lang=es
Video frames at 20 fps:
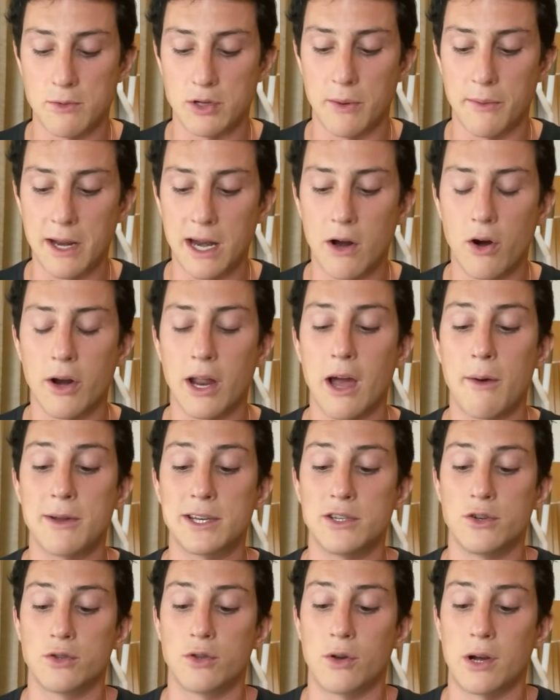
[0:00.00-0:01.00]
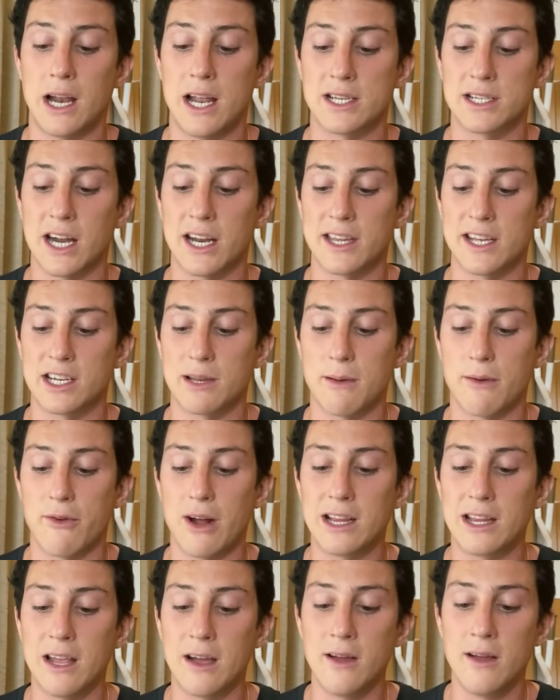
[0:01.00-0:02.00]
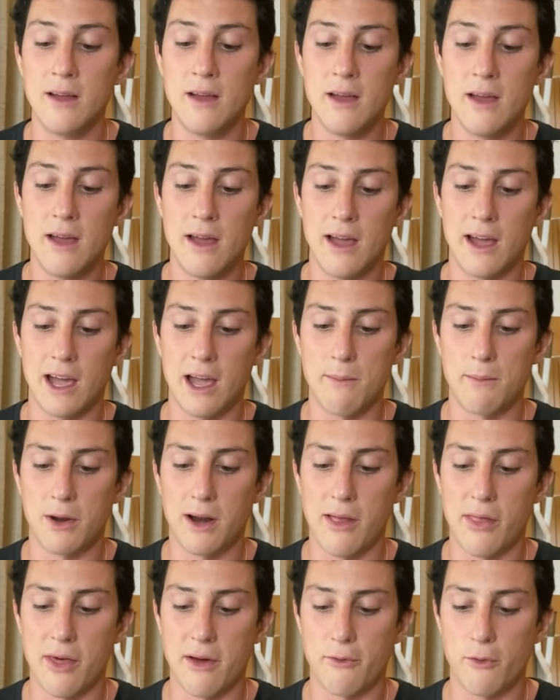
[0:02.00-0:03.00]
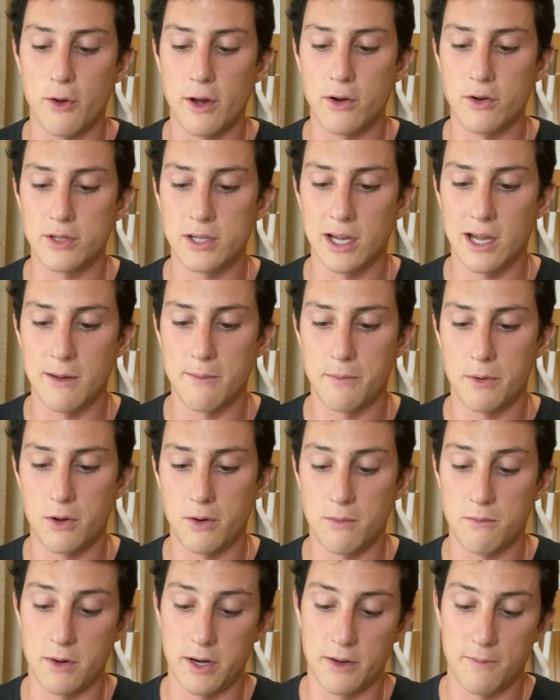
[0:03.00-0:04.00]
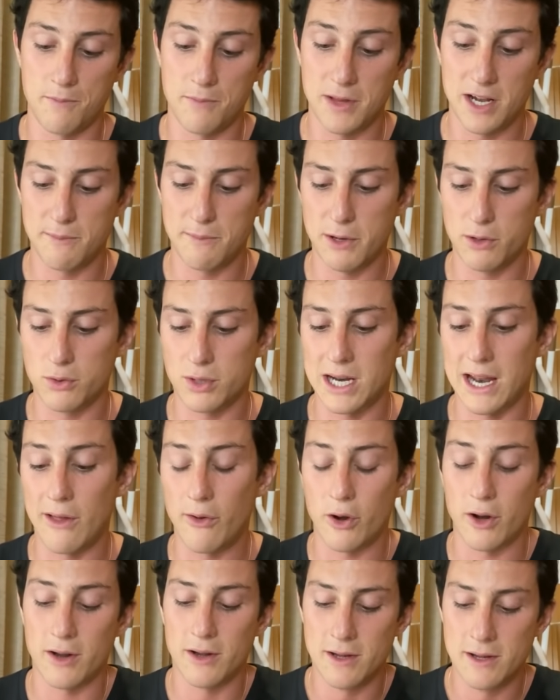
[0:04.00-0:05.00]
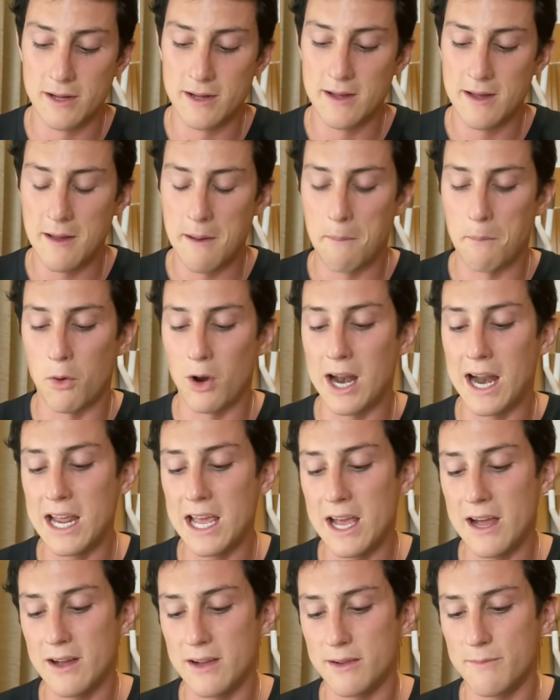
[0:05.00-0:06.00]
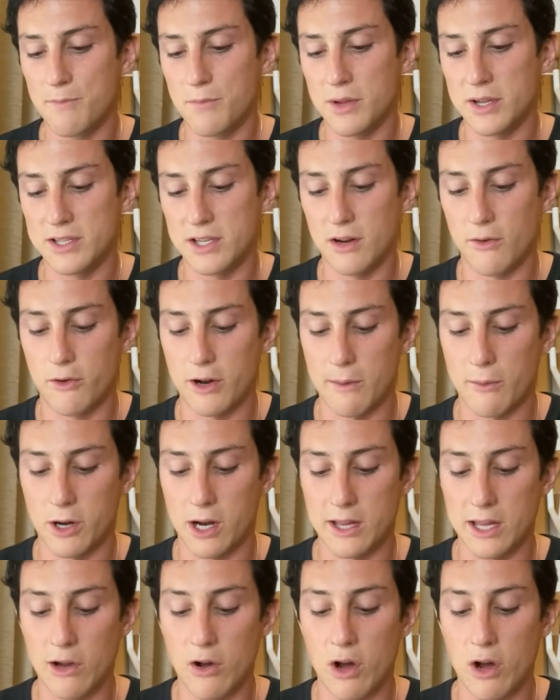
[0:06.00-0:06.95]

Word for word: vamos a abrir ahora, a ver si nos tocan las cartas que me faltan. Ejemplo lanzafuegos, ejemplo, bueno, el molaría si no fuera porque lo